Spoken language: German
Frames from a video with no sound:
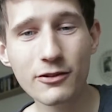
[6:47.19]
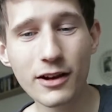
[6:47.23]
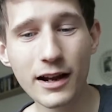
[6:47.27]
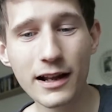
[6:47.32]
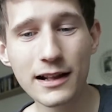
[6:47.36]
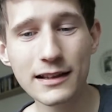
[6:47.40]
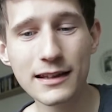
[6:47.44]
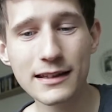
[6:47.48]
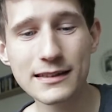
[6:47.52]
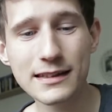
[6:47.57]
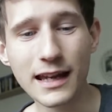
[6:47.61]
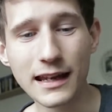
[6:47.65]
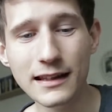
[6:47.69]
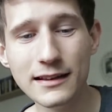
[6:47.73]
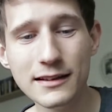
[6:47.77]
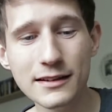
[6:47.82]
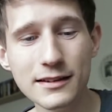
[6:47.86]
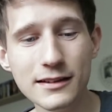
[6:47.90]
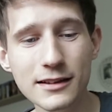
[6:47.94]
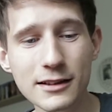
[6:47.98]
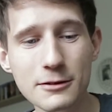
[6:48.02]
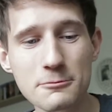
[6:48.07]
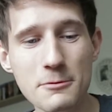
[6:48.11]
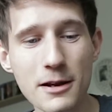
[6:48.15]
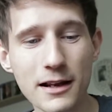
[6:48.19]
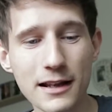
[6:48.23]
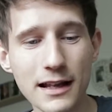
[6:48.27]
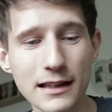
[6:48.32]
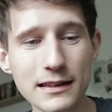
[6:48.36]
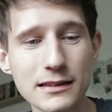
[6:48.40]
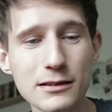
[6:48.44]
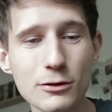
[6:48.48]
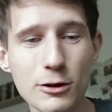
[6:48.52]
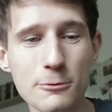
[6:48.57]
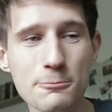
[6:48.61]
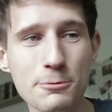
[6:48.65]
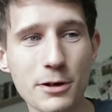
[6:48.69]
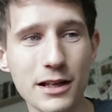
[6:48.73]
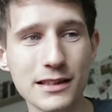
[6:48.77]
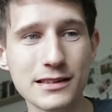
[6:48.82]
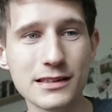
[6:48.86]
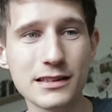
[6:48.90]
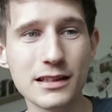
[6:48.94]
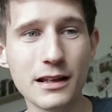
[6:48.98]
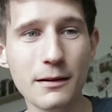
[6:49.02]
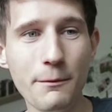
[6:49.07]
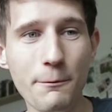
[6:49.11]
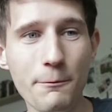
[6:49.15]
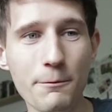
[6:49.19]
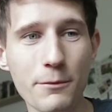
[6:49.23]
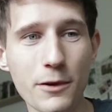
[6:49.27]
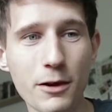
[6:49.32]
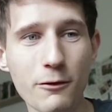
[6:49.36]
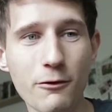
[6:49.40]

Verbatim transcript: weil das zeitlich nicht mehr ganz so gepasst hat,